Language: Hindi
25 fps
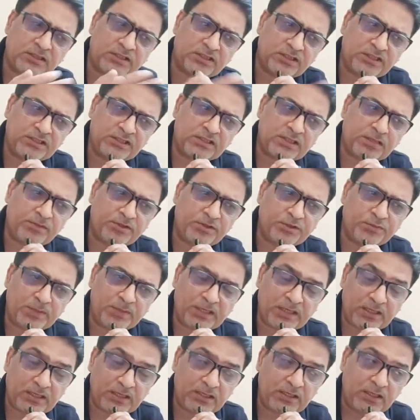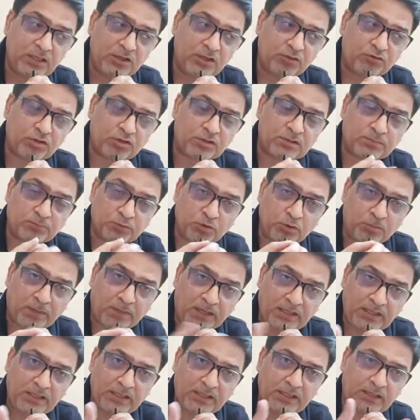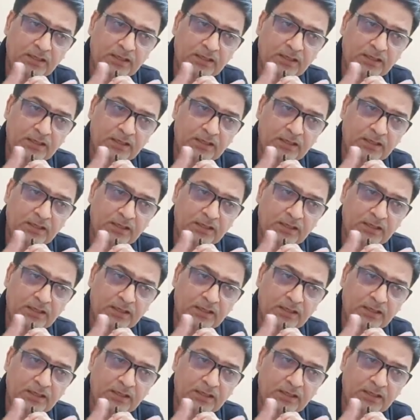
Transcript: से तीस के बीच में है तो समझो माइल्ड